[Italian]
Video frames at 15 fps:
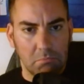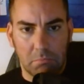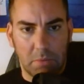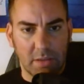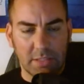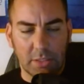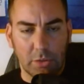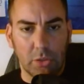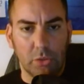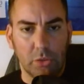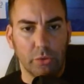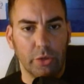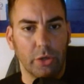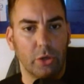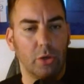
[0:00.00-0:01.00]
passato il
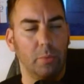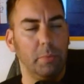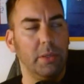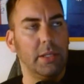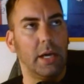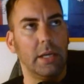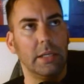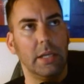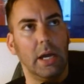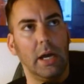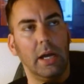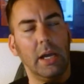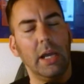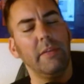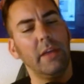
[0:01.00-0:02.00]
turno in Coppa
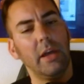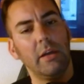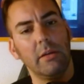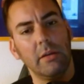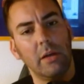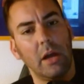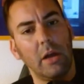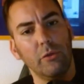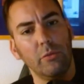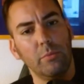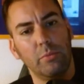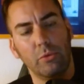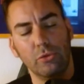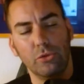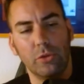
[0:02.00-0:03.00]
Italia ed è ad un
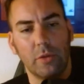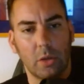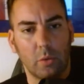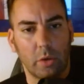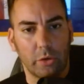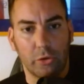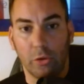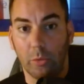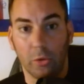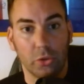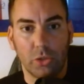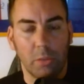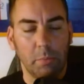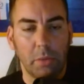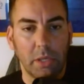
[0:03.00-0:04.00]
punto dal quarto
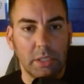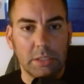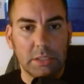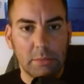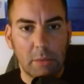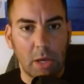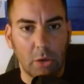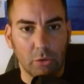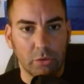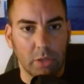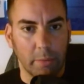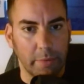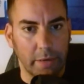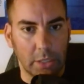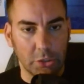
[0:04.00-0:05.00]
posto in pienissima lotta
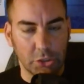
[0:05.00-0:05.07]
per la